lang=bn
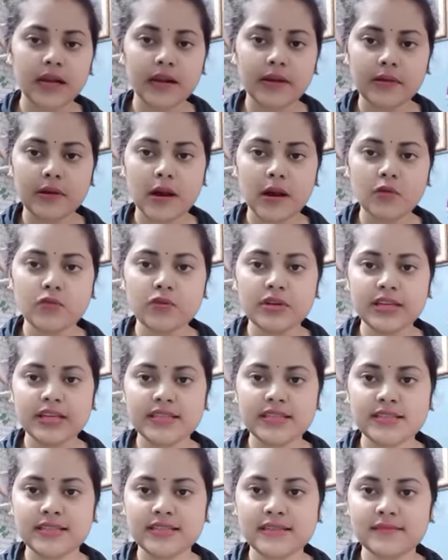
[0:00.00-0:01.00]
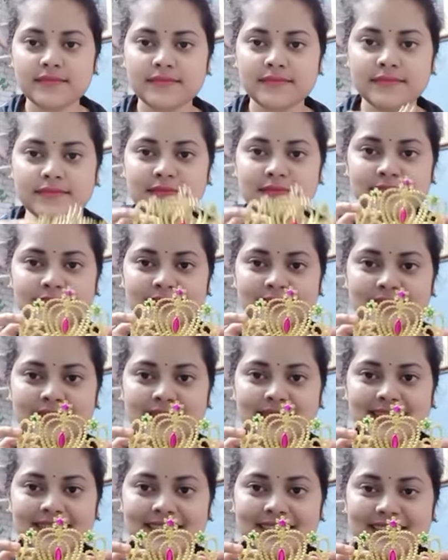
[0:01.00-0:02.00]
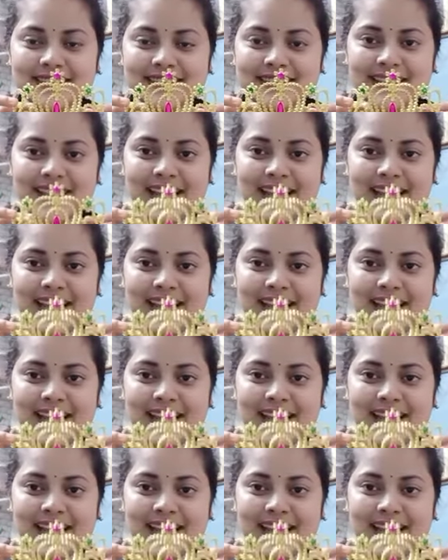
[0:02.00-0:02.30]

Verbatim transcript: ক্রাউন নিয়েছি এই